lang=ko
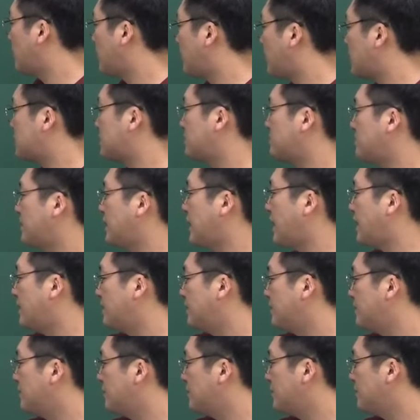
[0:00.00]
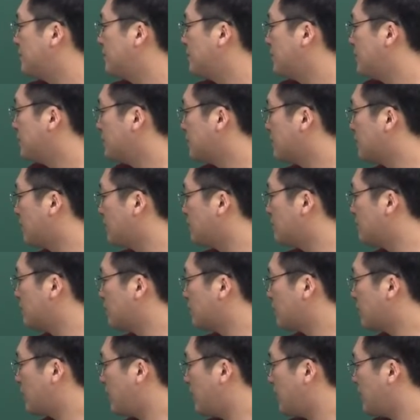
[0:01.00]
되겠습니다.
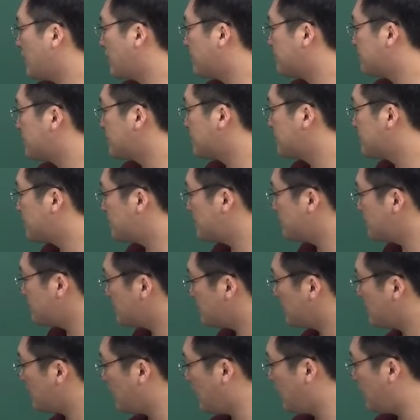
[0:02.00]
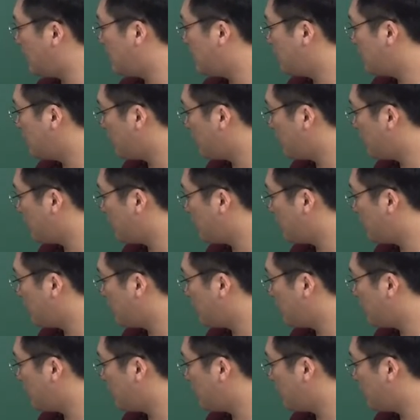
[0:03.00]
그러므로 k 값은 1